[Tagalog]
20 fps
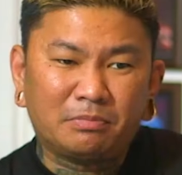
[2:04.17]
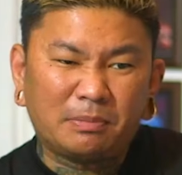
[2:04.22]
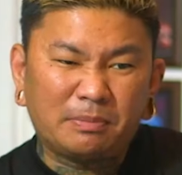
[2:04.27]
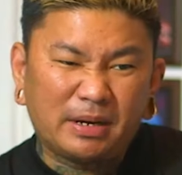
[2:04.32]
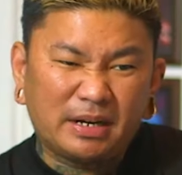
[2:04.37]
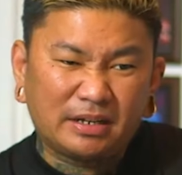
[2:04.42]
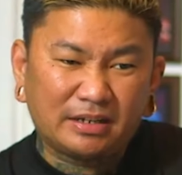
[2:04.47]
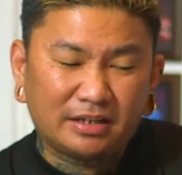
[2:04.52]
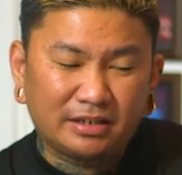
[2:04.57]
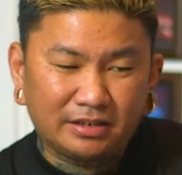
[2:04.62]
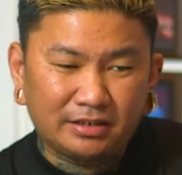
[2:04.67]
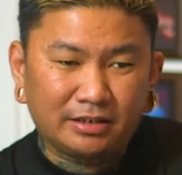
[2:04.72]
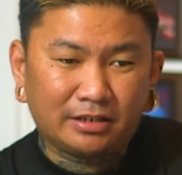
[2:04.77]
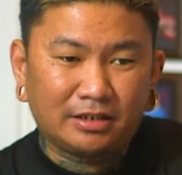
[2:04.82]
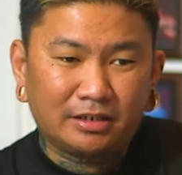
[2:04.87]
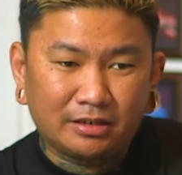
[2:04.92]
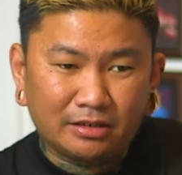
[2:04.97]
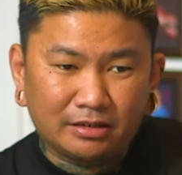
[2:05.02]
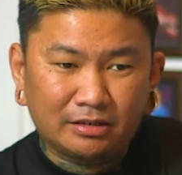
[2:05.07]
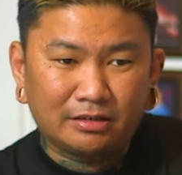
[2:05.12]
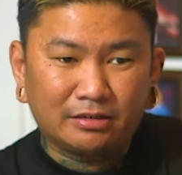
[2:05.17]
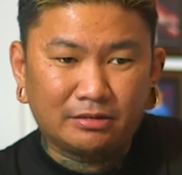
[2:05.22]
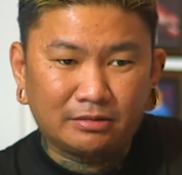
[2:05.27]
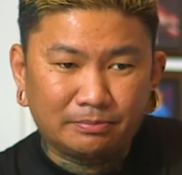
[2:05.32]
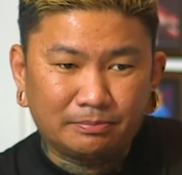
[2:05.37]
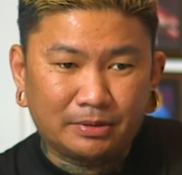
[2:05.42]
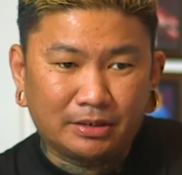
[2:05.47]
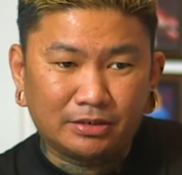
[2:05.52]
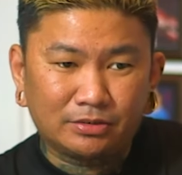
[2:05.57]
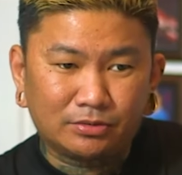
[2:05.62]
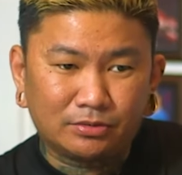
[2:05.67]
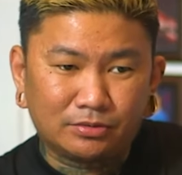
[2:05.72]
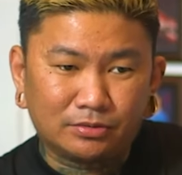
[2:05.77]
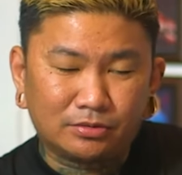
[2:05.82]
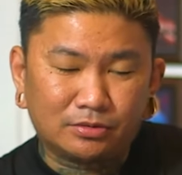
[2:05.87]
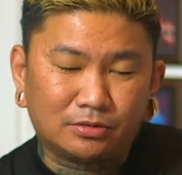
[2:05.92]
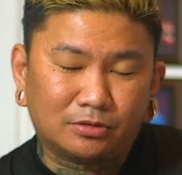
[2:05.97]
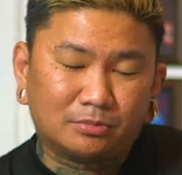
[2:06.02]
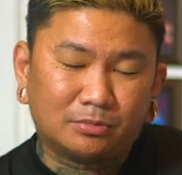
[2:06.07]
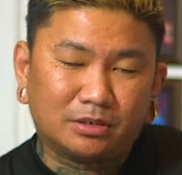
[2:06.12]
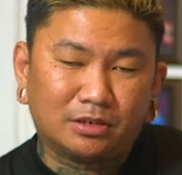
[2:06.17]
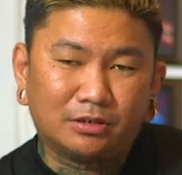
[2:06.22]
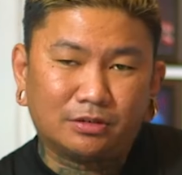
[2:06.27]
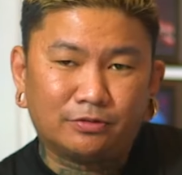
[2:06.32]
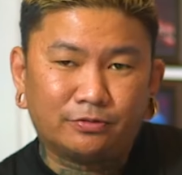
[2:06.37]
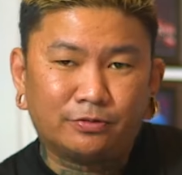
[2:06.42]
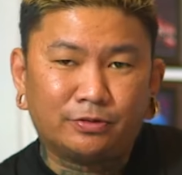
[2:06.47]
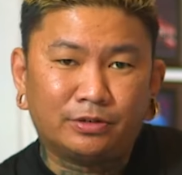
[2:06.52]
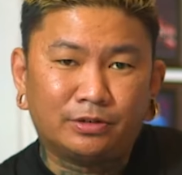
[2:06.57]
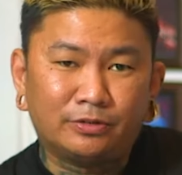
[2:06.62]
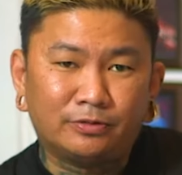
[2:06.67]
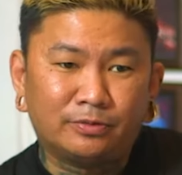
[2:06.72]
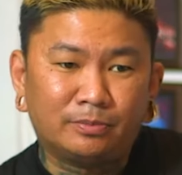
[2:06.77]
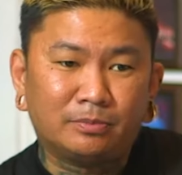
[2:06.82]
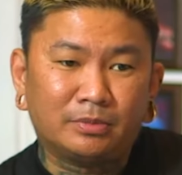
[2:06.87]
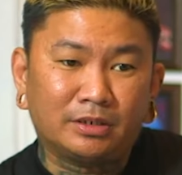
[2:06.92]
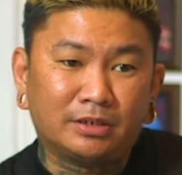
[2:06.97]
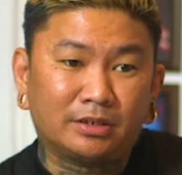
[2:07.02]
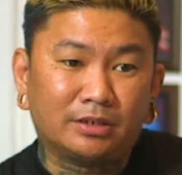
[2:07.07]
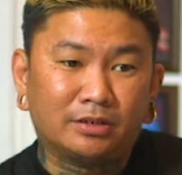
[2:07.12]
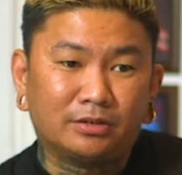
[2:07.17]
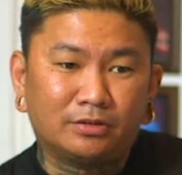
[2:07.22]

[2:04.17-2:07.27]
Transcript: mabagal na pasok sa mga form, mga